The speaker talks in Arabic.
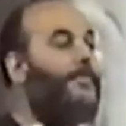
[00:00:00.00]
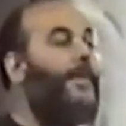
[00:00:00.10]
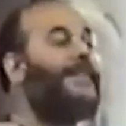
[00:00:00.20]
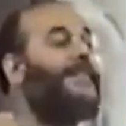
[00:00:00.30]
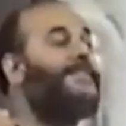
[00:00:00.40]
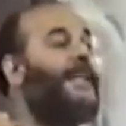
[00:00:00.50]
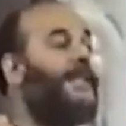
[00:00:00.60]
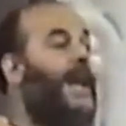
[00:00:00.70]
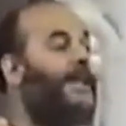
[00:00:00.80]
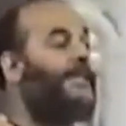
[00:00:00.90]
ما
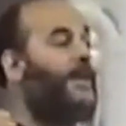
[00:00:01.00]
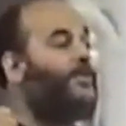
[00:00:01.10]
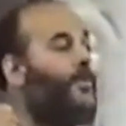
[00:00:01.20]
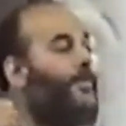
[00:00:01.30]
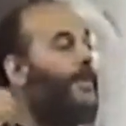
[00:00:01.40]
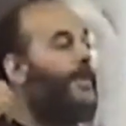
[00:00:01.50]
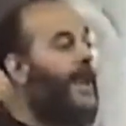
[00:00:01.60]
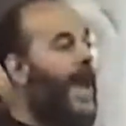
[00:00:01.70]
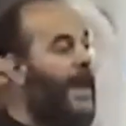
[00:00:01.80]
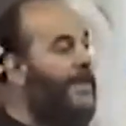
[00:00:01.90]
تستطيع ان تكتب
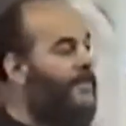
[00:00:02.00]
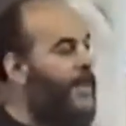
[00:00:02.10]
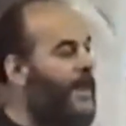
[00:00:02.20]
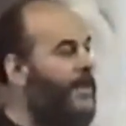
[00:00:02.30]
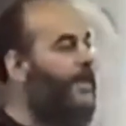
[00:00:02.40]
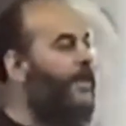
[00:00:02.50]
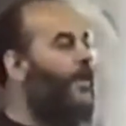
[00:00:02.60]
لا عن الملك